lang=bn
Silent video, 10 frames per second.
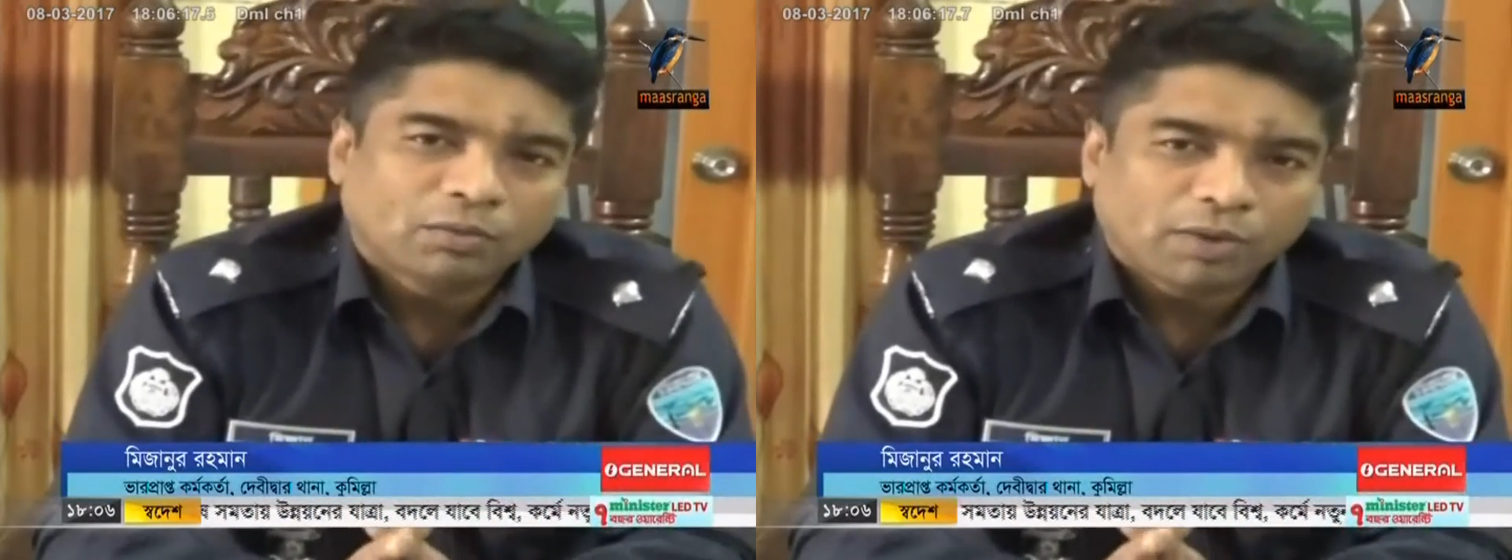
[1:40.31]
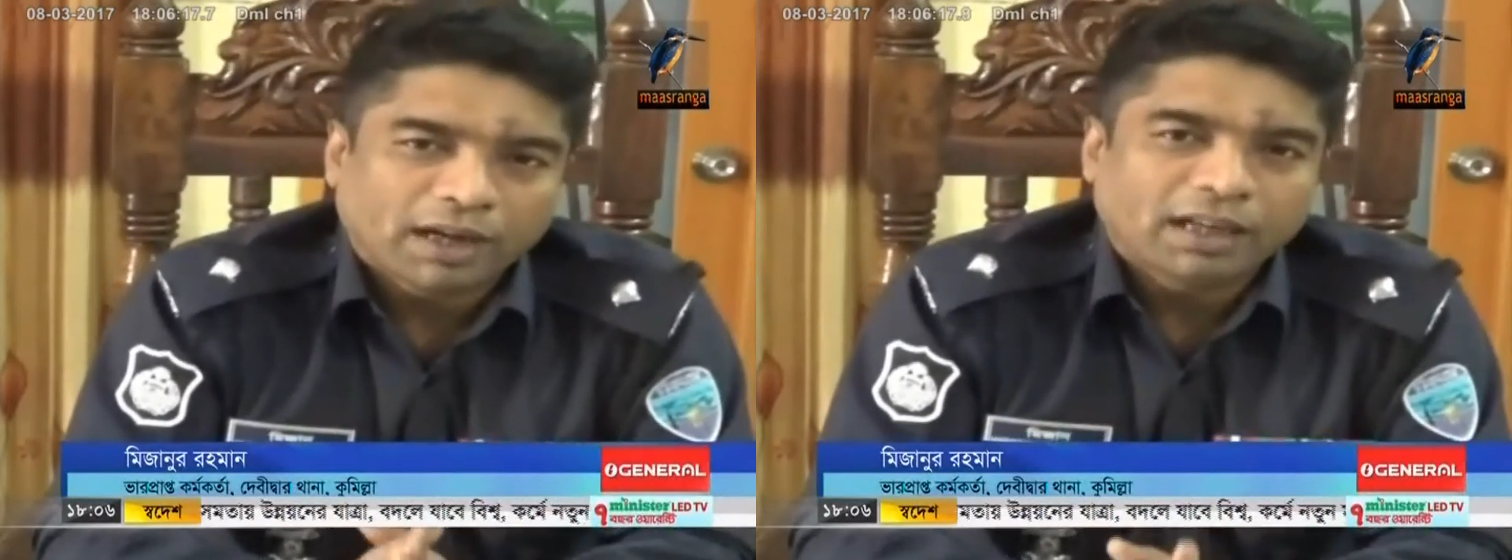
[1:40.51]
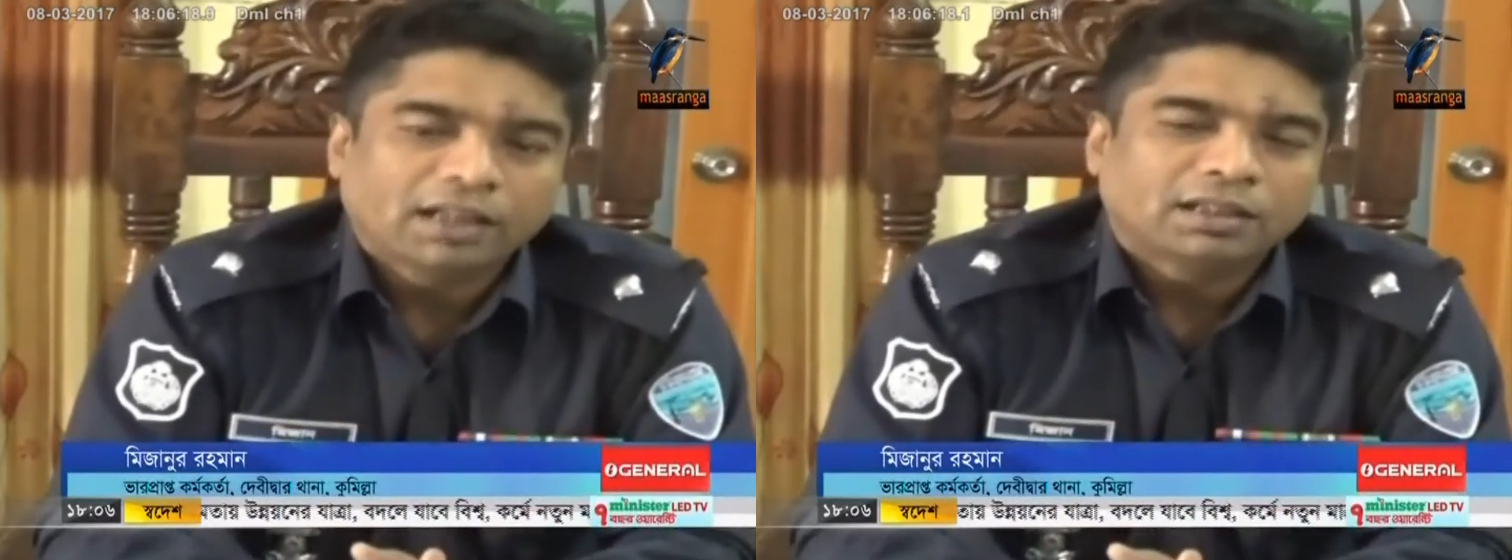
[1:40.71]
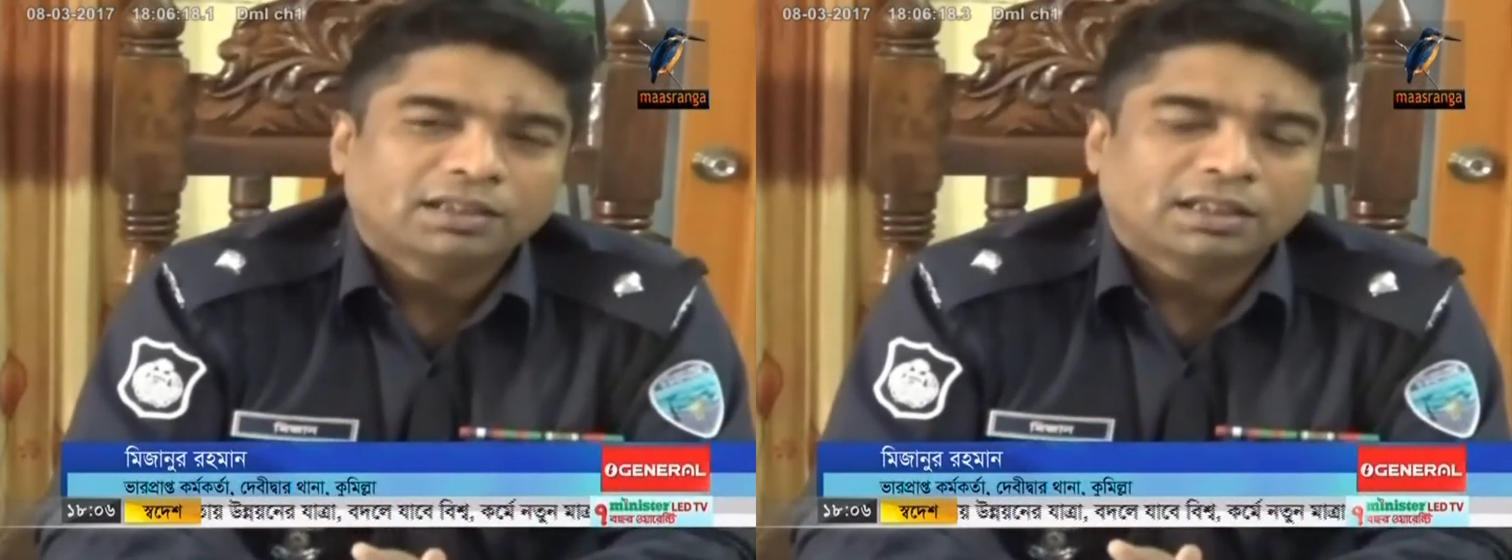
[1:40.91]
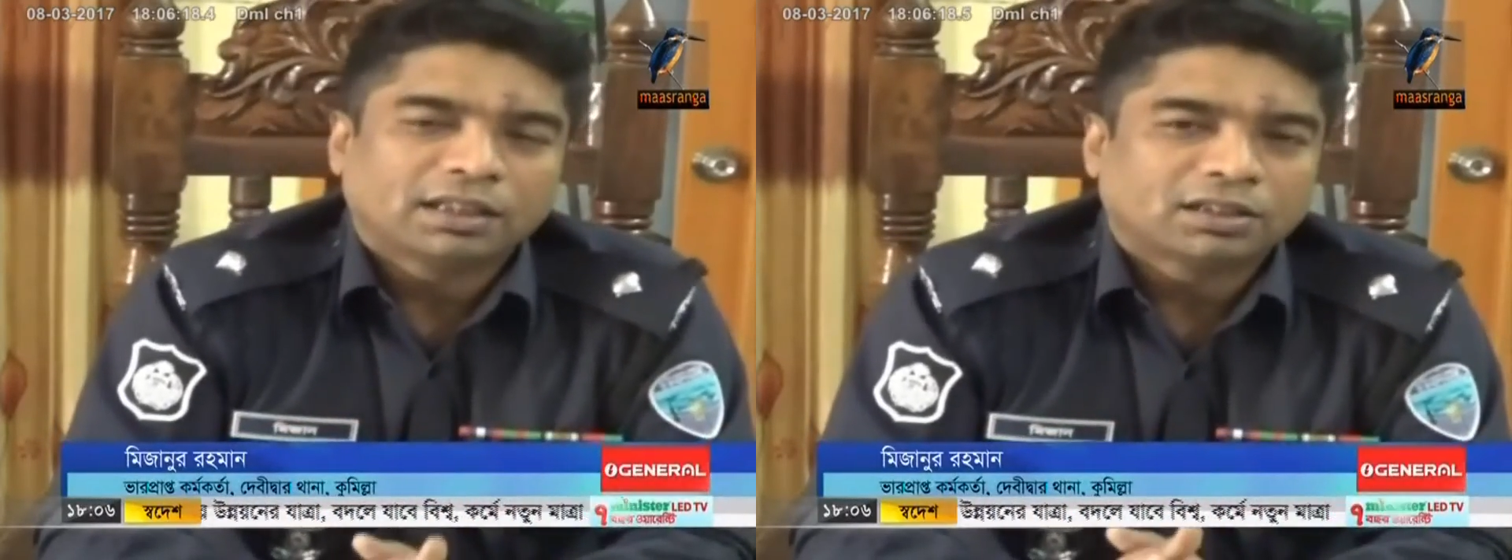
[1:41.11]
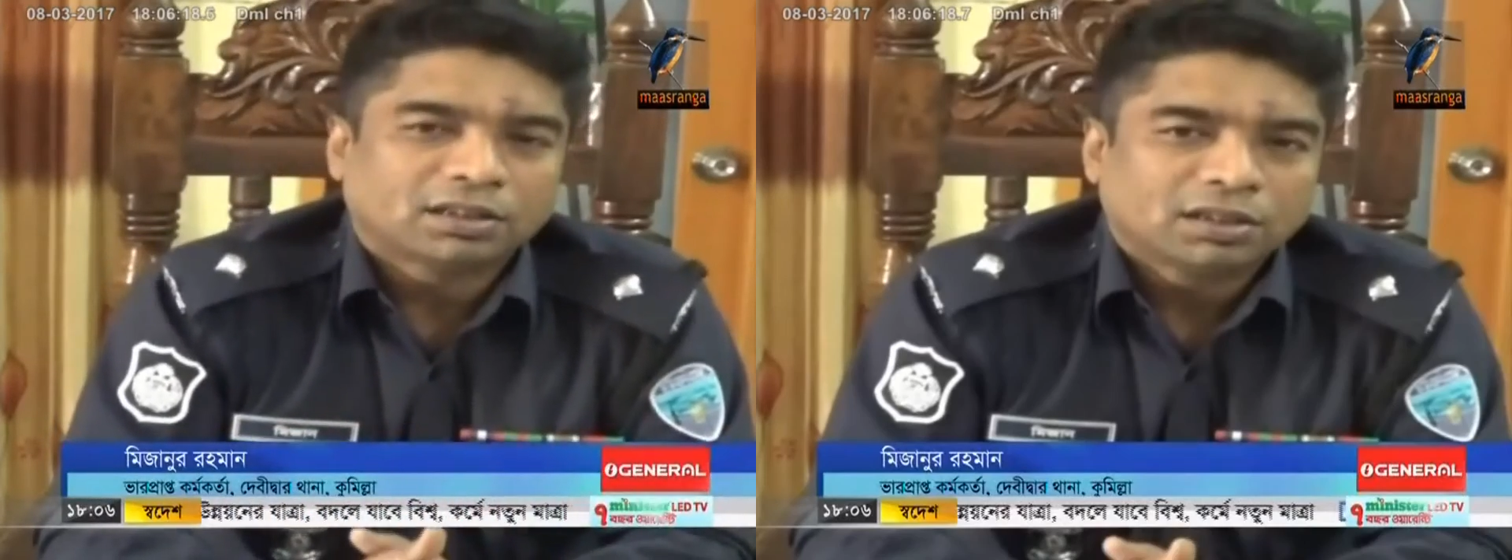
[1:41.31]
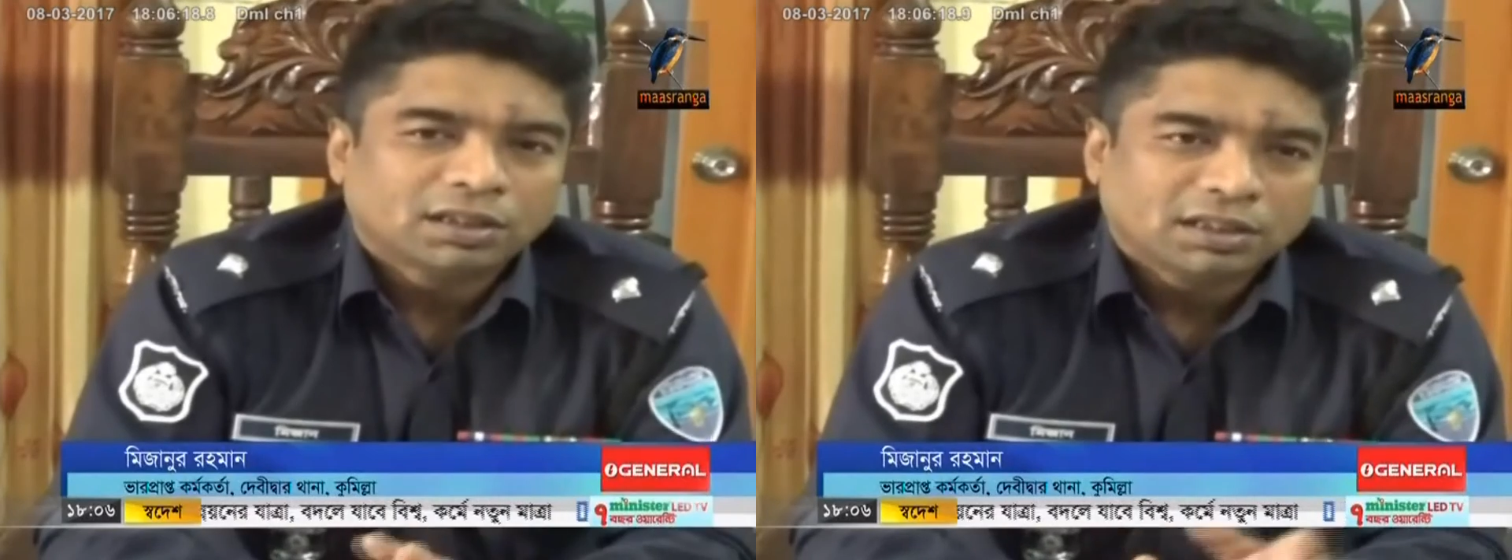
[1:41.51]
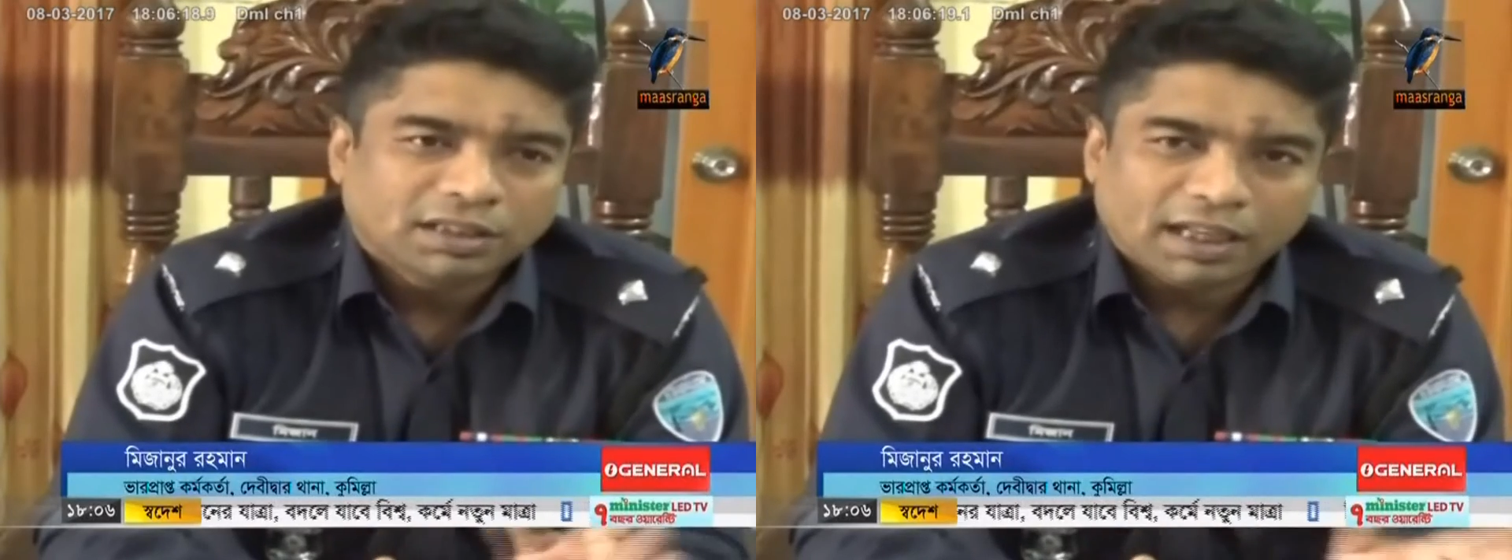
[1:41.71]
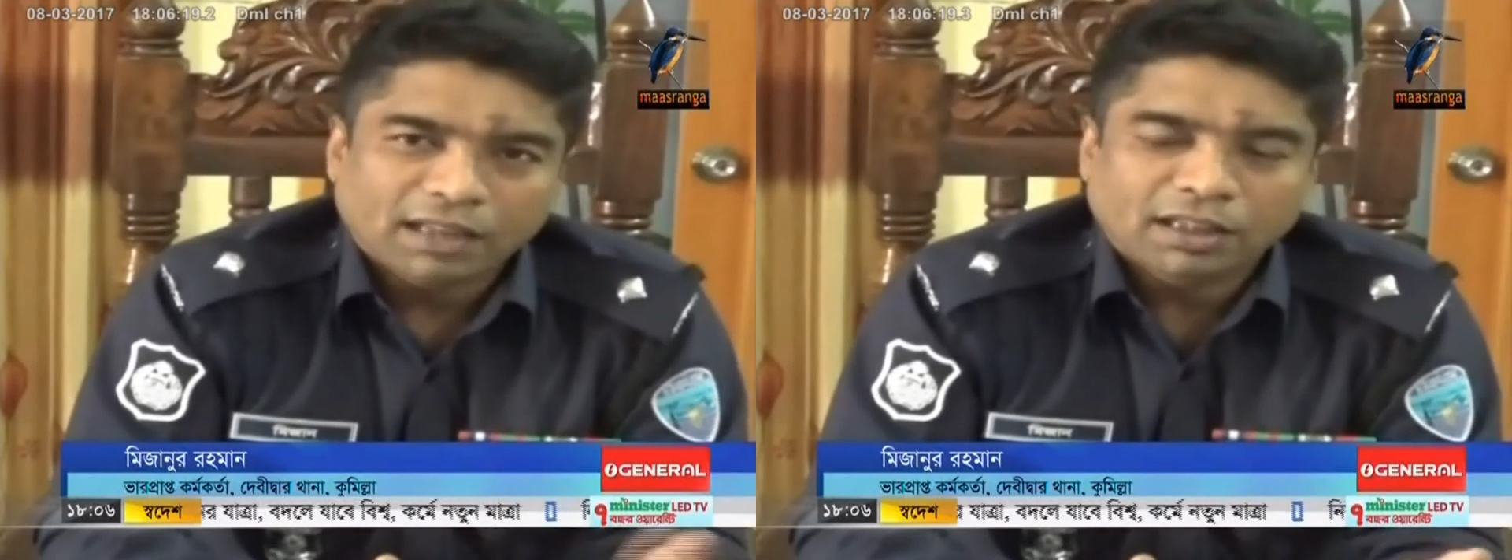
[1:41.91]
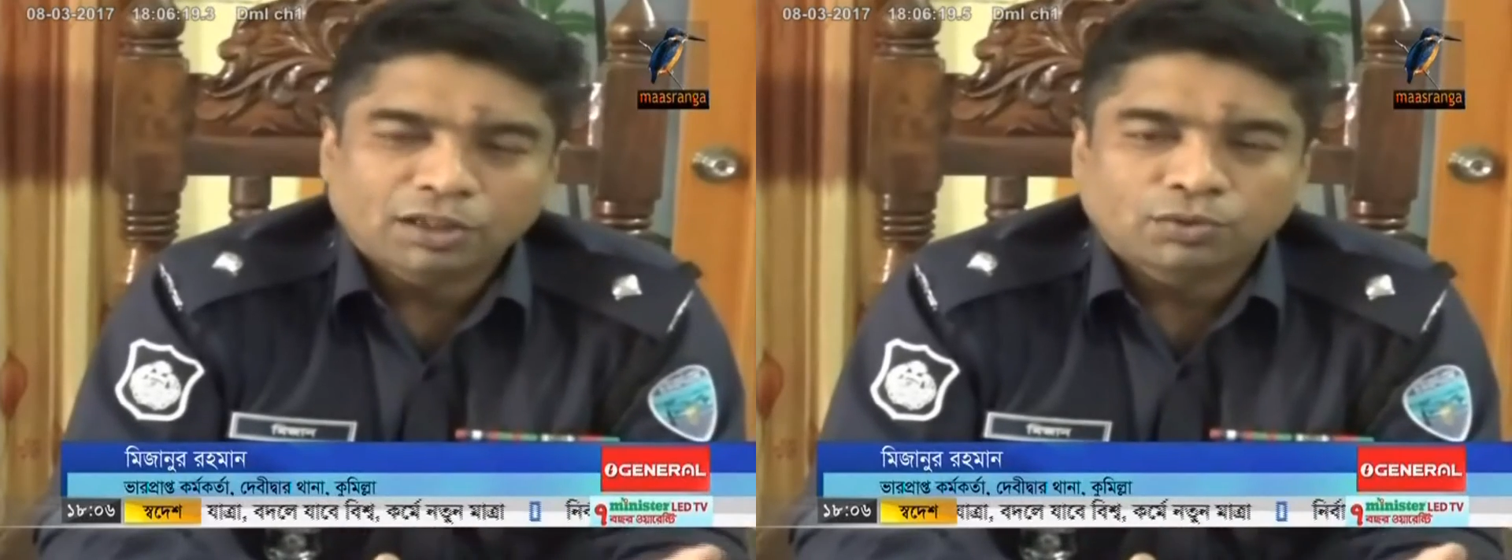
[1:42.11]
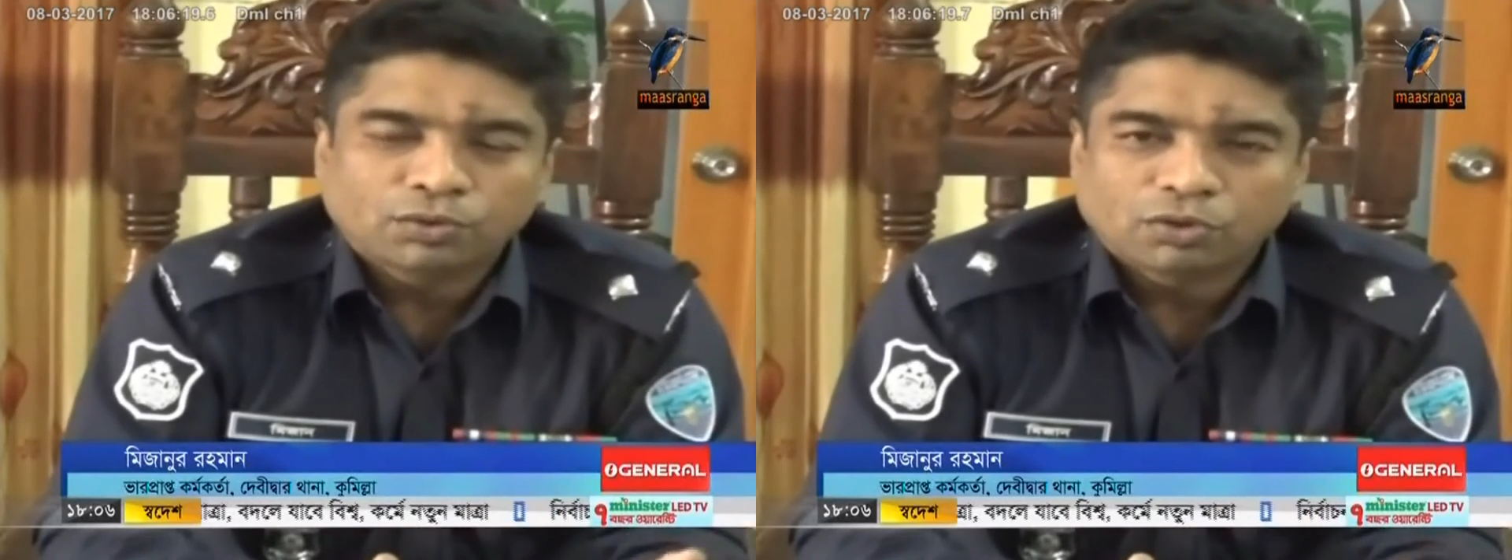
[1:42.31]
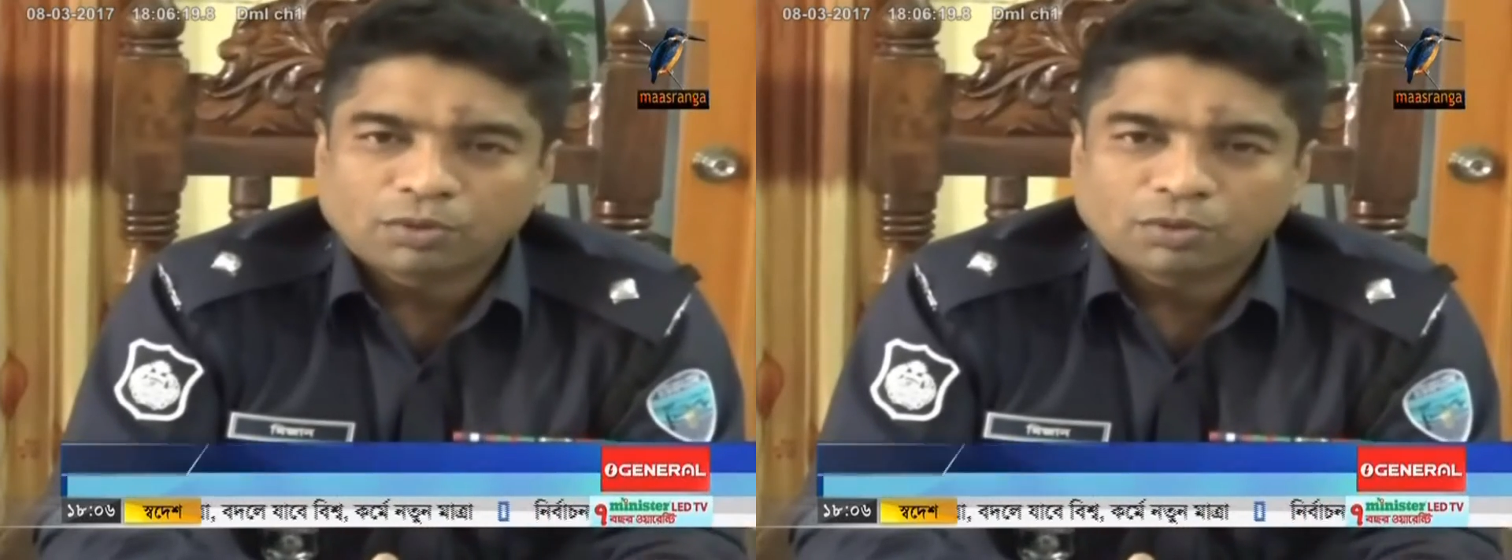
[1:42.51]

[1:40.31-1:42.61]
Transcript: মোবাইলে সে যেখান থেকে চুজ